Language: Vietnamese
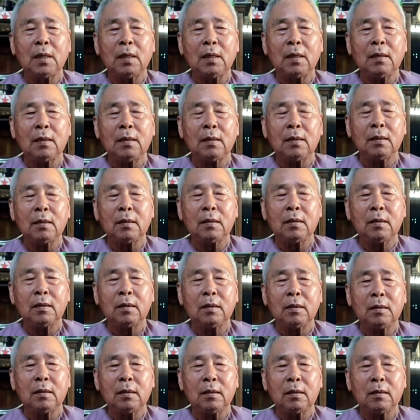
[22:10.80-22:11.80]
à,
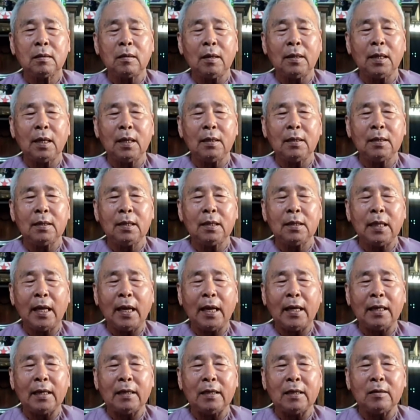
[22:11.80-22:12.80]
cho nên đức
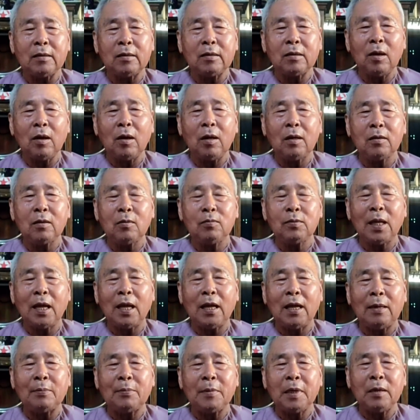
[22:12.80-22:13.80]
thầy cho chúng
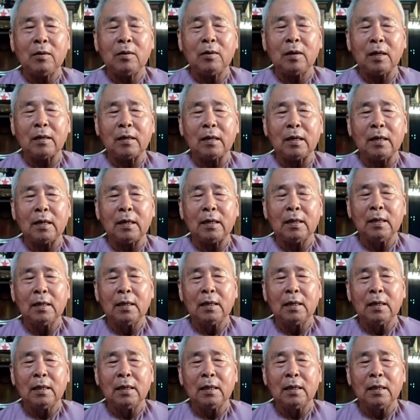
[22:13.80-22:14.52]
ta biết rằng đó